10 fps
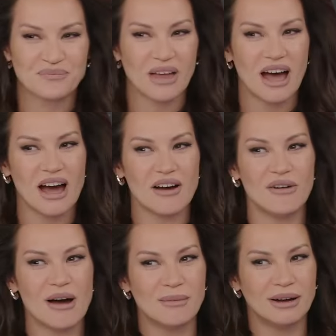А
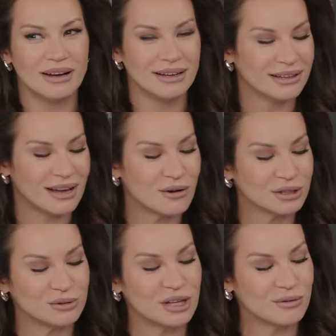вам а, э,
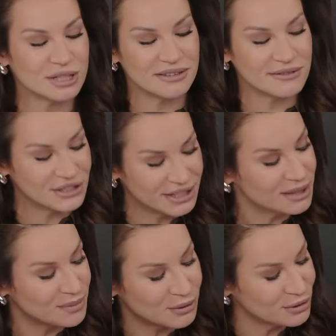какое-то удовольствие в жизни это
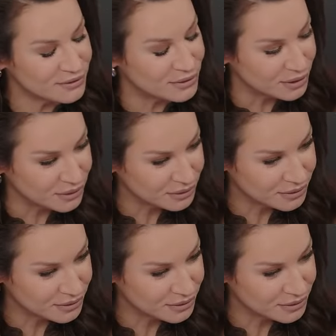приносит все?